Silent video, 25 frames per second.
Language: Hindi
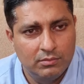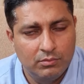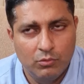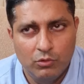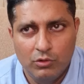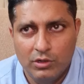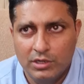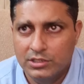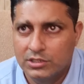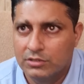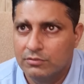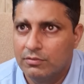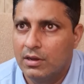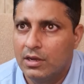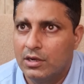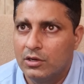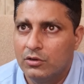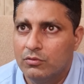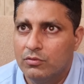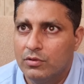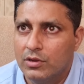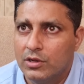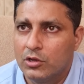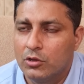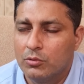बुलेट सवार
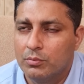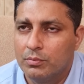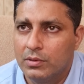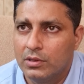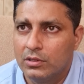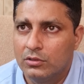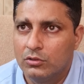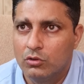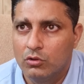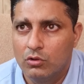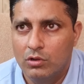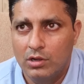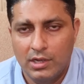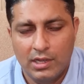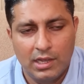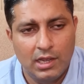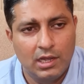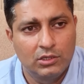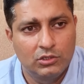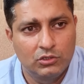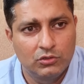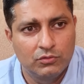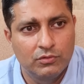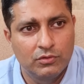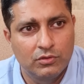युवक के ऊपर दो
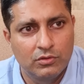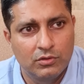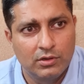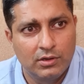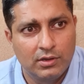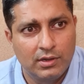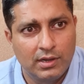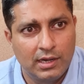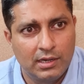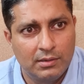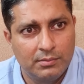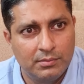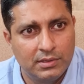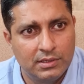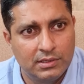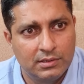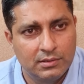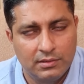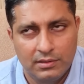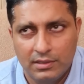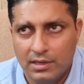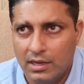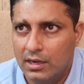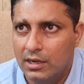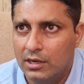अज्ञात युवकों ने हेलमेट
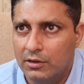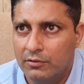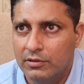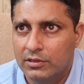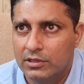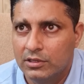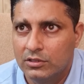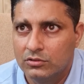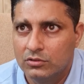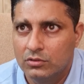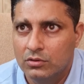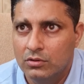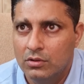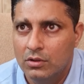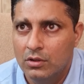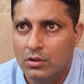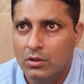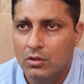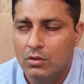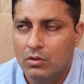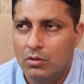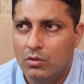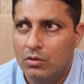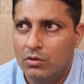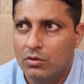डाले हुए थे जो
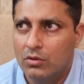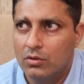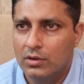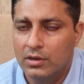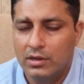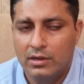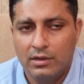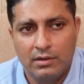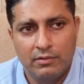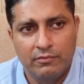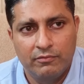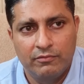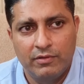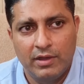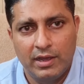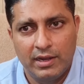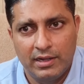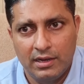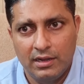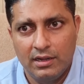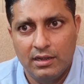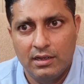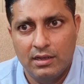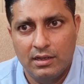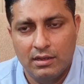उन्होंने
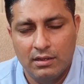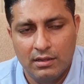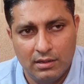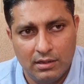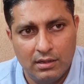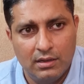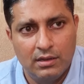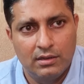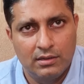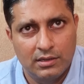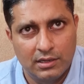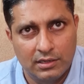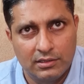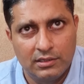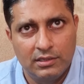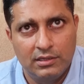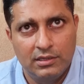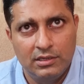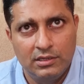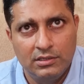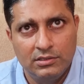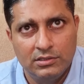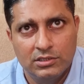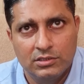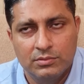फायरिंग कर दी
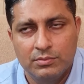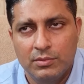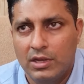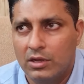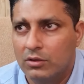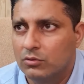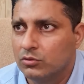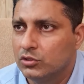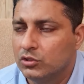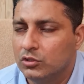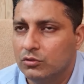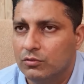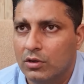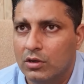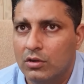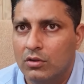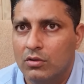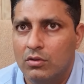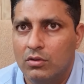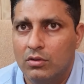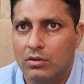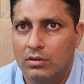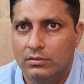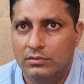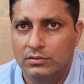थी जिसमें एक उस युवक
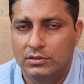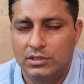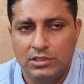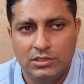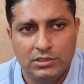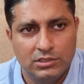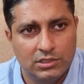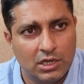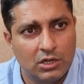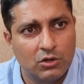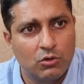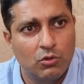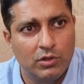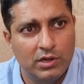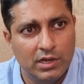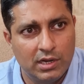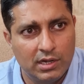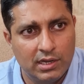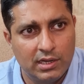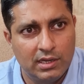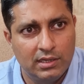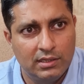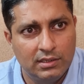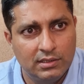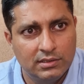को तीन चार गोलियां
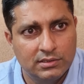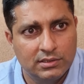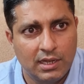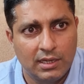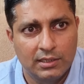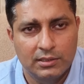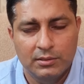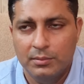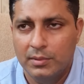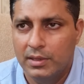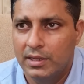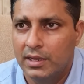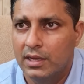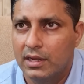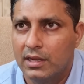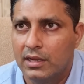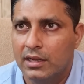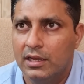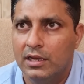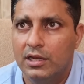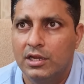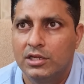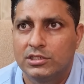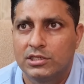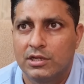लगी थी साथ में एक
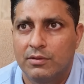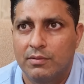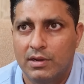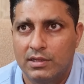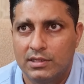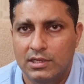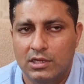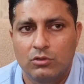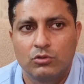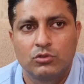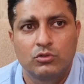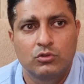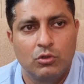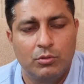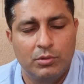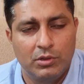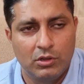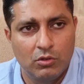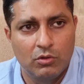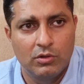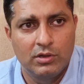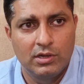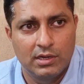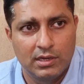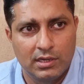ई रिक्शा वाला ज़्यादा उसको भी
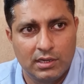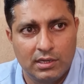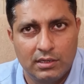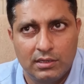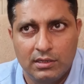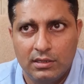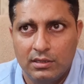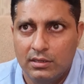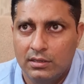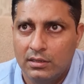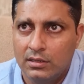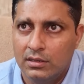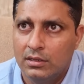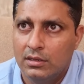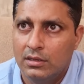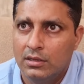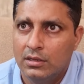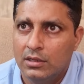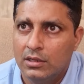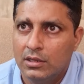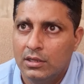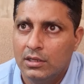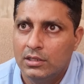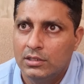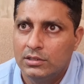गोलियां लगी
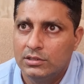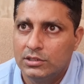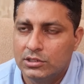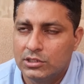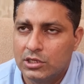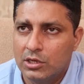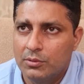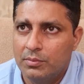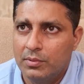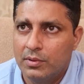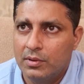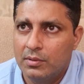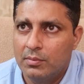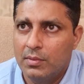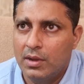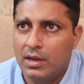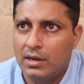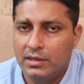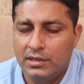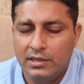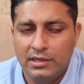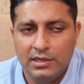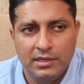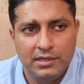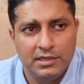थी जिसके ऊपर
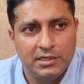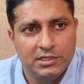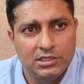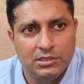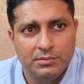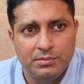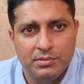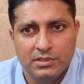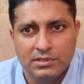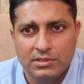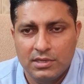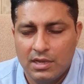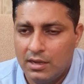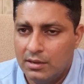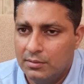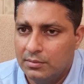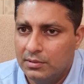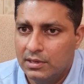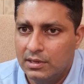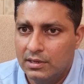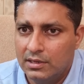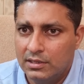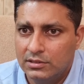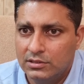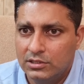माननीय डीजीपी
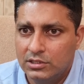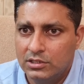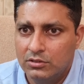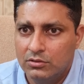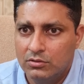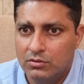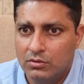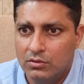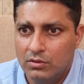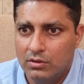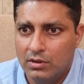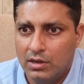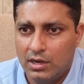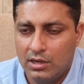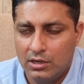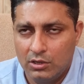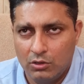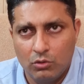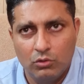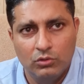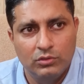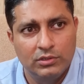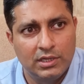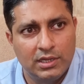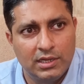साहब ने जिनको
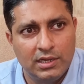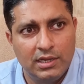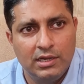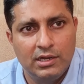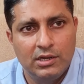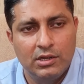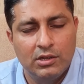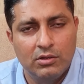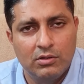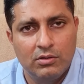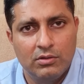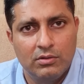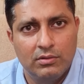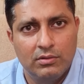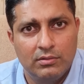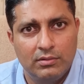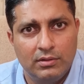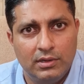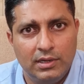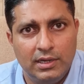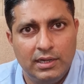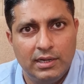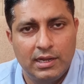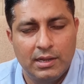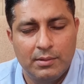अननोन थे इनको
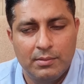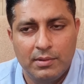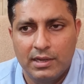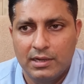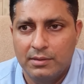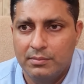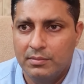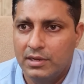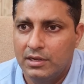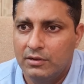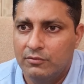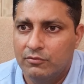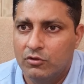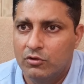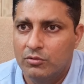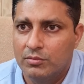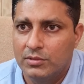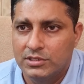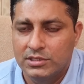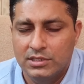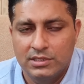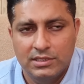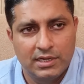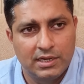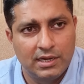इनके बारे में
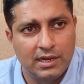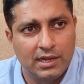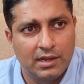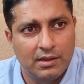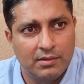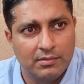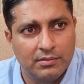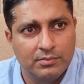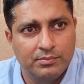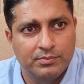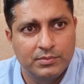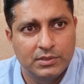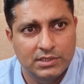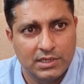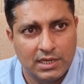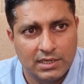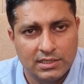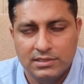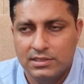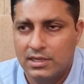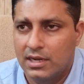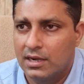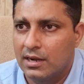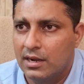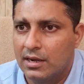इन्फॉर्मेशन देने के
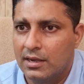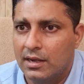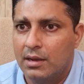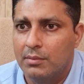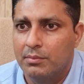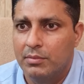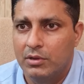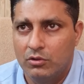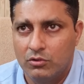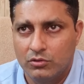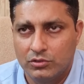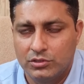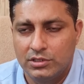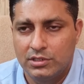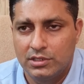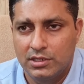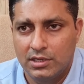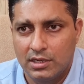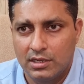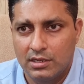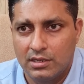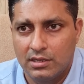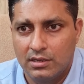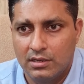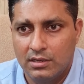पचास हज़ार का इनाम भी घोषित
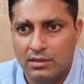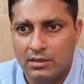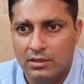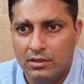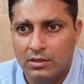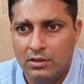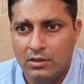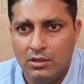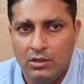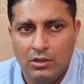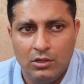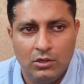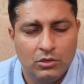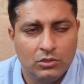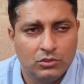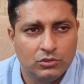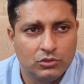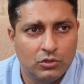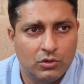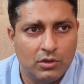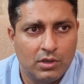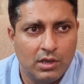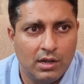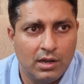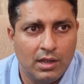किया था
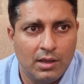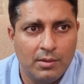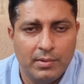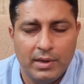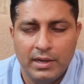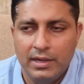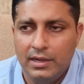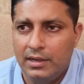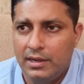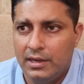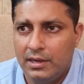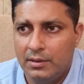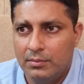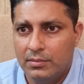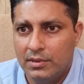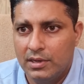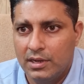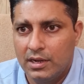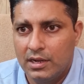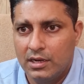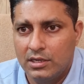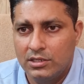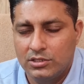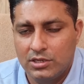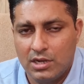जो कल हमारी टीम
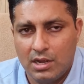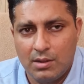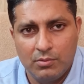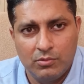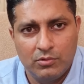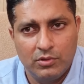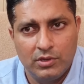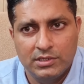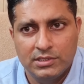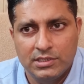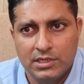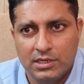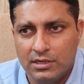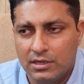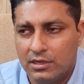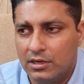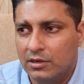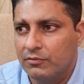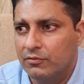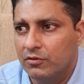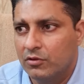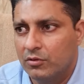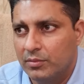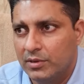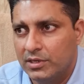ने कल शाम को एक सीक्रेट
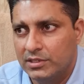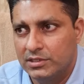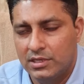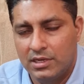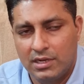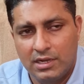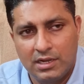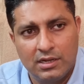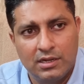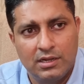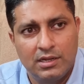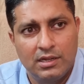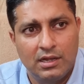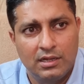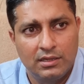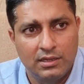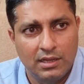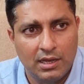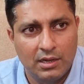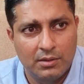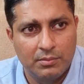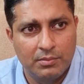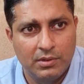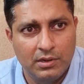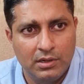इन्फॉर्मेशन के
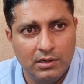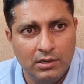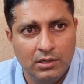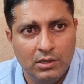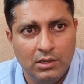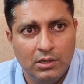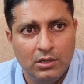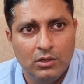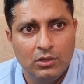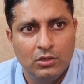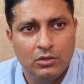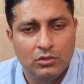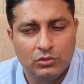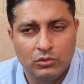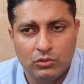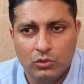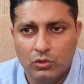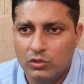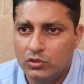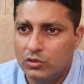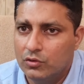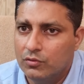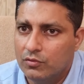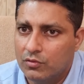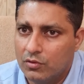आधार पर
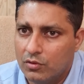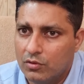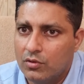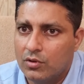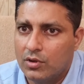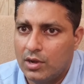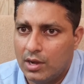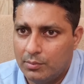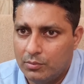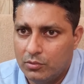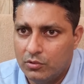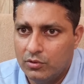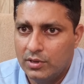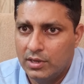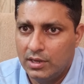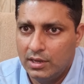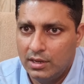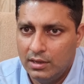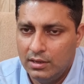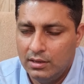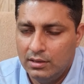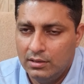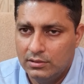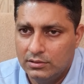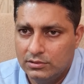दो युवकों को काबू
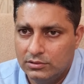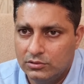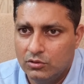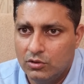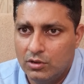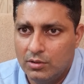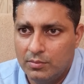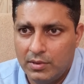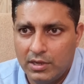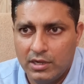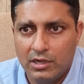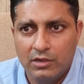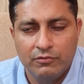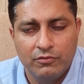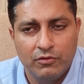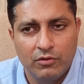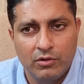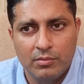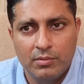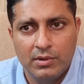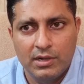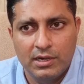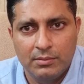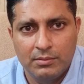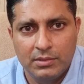किया जो हमारे
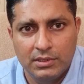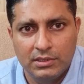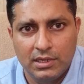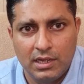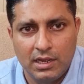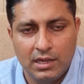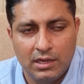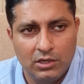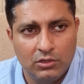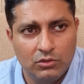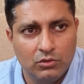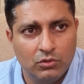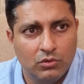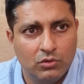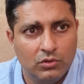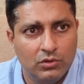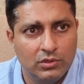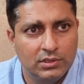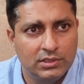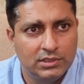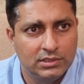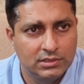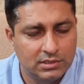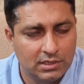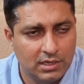इन्फॉर्मर ने बताया कि दो
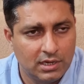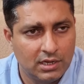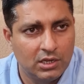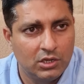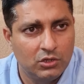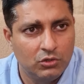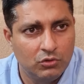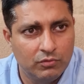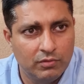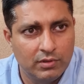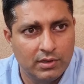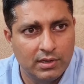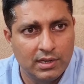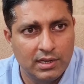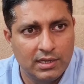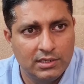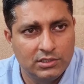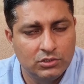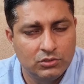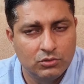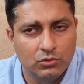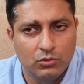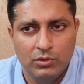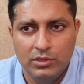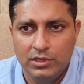इस तरह के युवक हैं
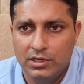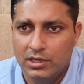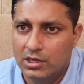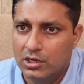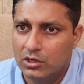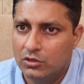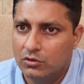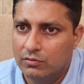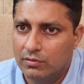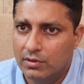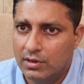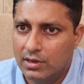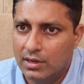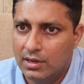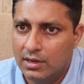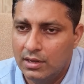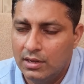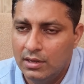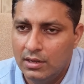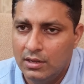इस होलिया के युवक हैं